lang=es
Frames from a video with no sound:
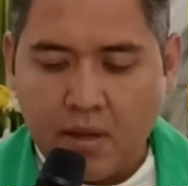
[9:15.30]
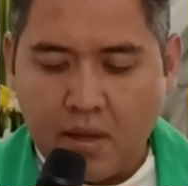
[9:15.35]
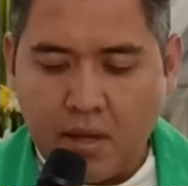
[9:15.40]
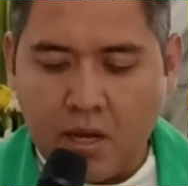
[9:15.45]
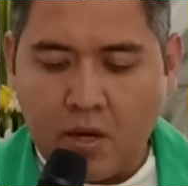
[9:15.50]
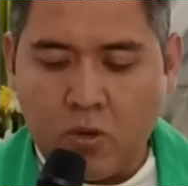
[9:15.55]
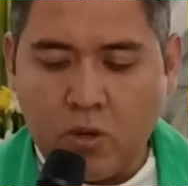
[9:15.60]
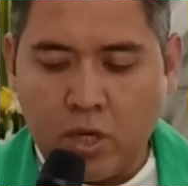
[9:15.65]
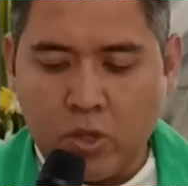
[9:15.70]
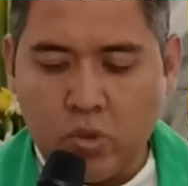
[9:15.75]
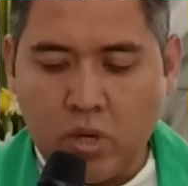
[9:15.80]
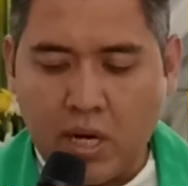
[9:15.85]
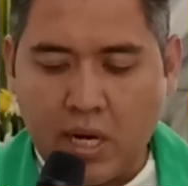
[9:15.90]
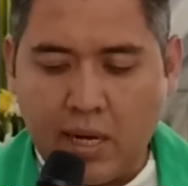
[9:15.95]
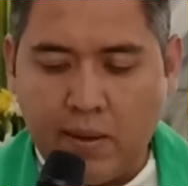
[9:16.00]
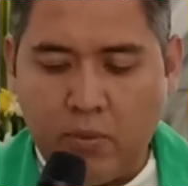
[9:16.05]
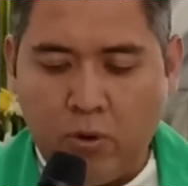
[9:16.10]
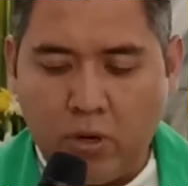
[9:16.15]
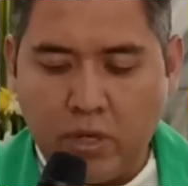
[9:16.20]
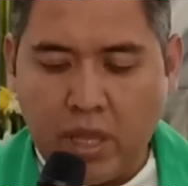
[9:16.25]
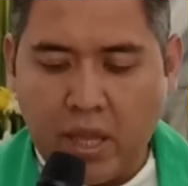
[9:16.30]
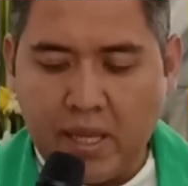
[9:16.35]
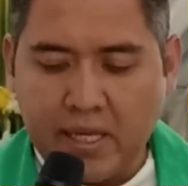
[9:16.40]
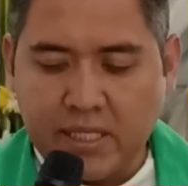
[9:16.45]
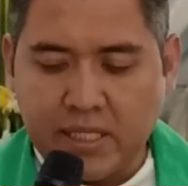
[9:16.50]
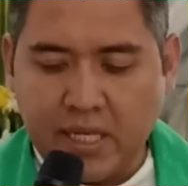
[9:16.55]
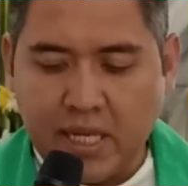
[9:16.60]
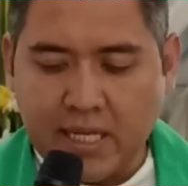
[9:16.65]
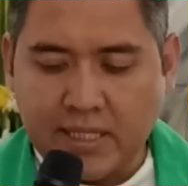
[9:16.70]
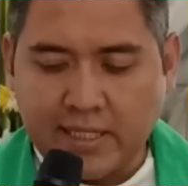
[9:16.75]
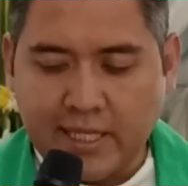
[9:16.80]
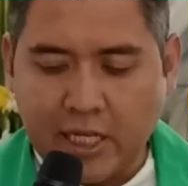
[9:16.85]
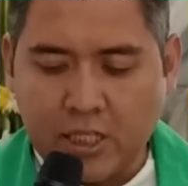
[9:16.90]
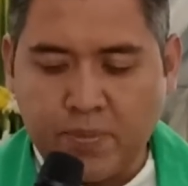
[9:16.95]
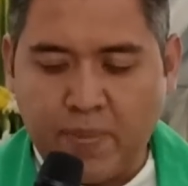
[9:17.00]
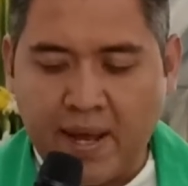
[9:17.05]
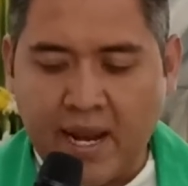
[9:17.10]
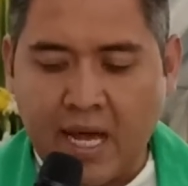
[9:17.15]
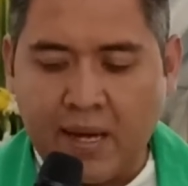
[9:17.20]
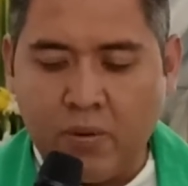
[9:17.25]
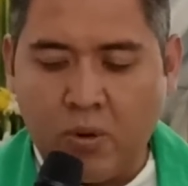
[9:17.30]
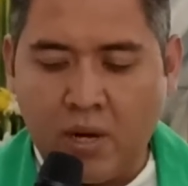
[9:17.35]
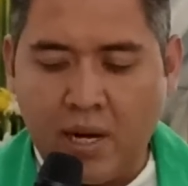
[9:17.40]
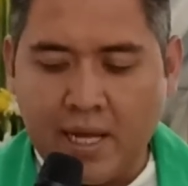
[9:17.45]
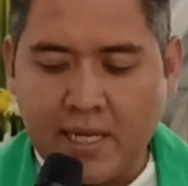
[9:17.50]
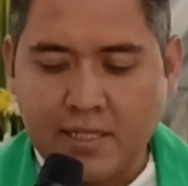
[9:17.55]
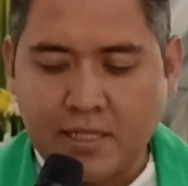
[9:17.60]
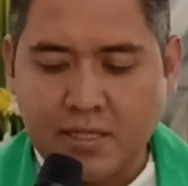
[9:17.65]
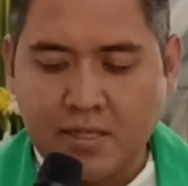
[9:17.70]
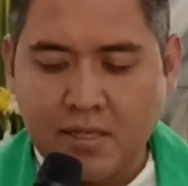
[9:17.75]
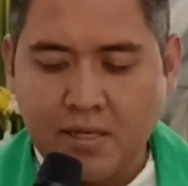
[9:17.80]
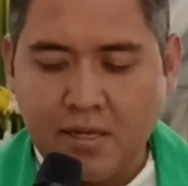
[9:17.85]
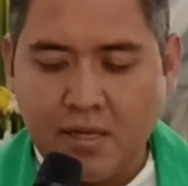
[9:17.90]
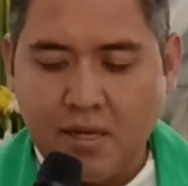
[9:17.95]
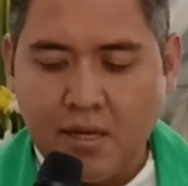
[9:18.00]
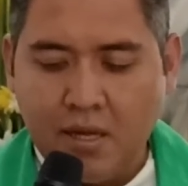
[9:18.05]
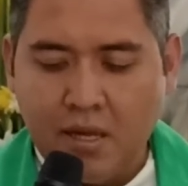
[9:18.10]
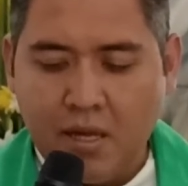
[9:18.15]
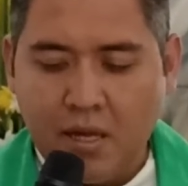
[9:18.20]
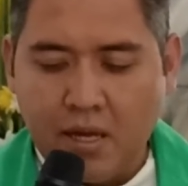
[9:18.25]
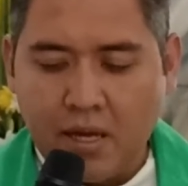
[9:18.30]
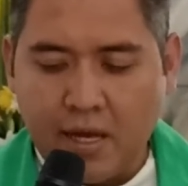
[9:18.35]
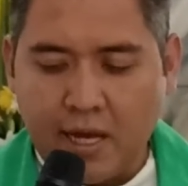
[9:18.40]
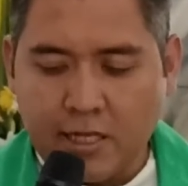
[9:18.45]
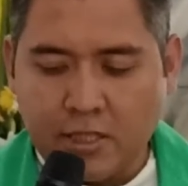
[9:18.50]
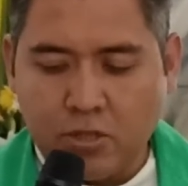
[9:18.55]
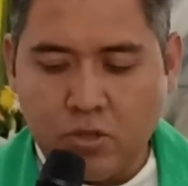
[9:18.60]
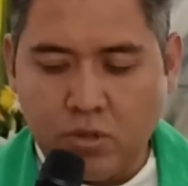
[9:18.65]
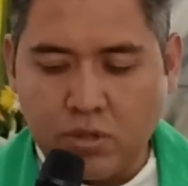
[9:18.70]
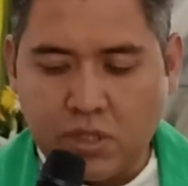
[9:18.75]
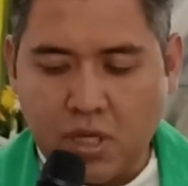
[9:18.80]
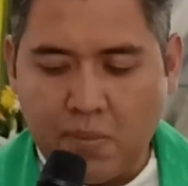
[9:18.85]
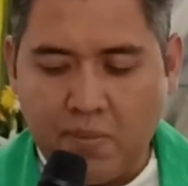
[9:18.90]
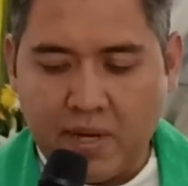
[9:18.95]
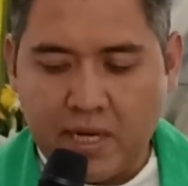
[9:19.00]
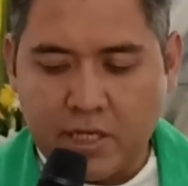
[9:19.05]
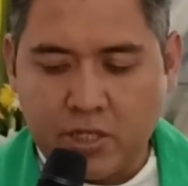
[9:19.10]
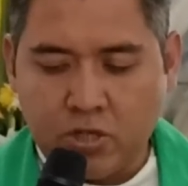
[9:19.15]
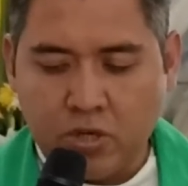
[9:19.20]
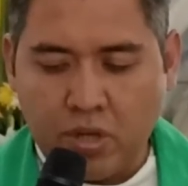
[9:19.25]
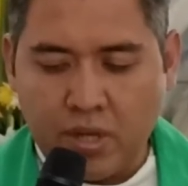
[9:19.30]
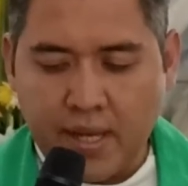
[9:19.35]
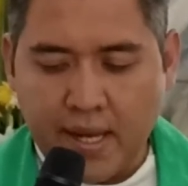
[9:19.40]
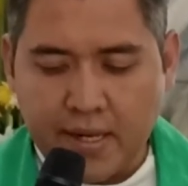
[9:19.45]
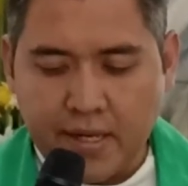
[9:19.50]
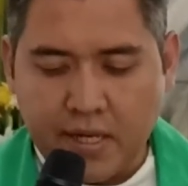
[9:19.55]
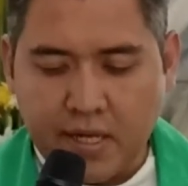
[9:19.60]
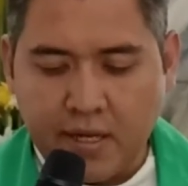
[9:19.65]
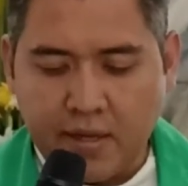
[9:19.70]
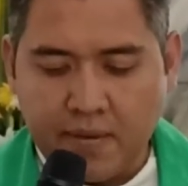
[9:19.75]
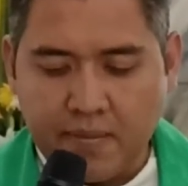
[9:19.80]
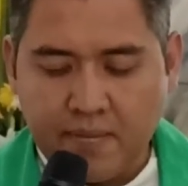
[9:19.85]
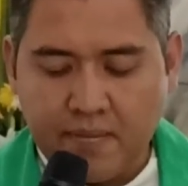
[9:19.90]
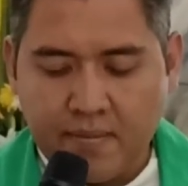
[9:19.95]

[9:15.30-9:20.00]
Y cuando acabó de decir estas parábolas, Jesús se marchó de allí.